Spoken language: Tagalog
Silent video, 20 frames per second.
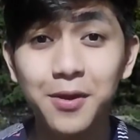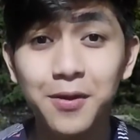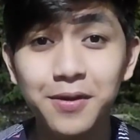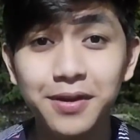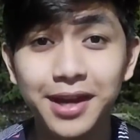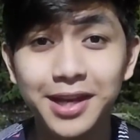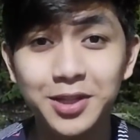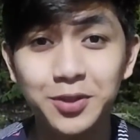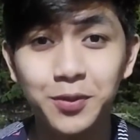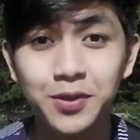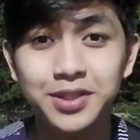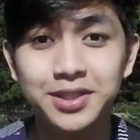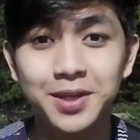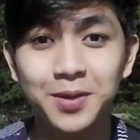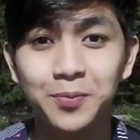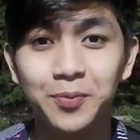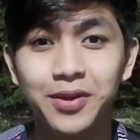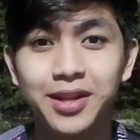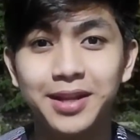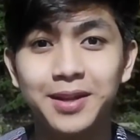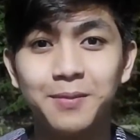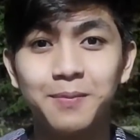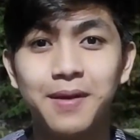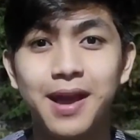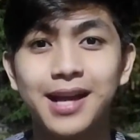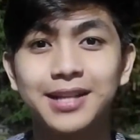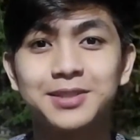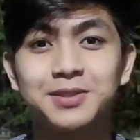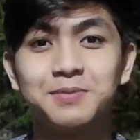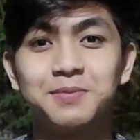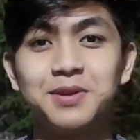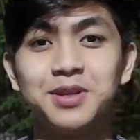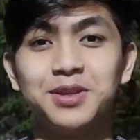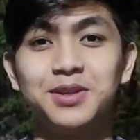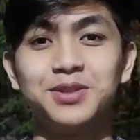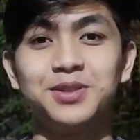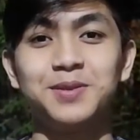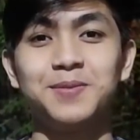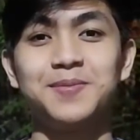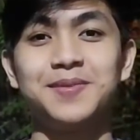guys, what's up? Welcome back to my
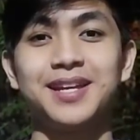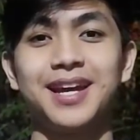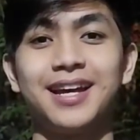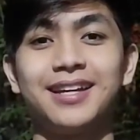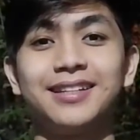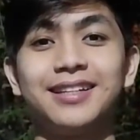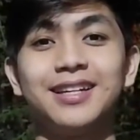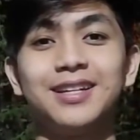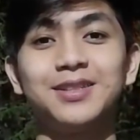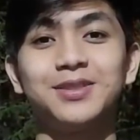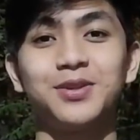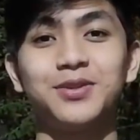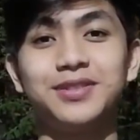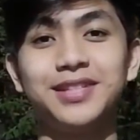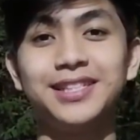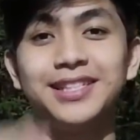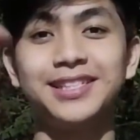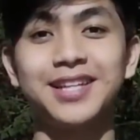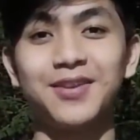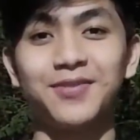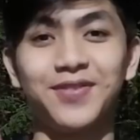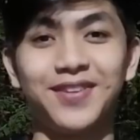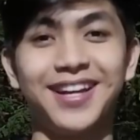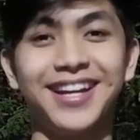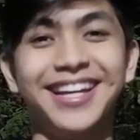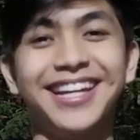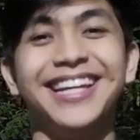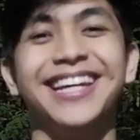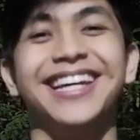YouTube channel. So this is FI...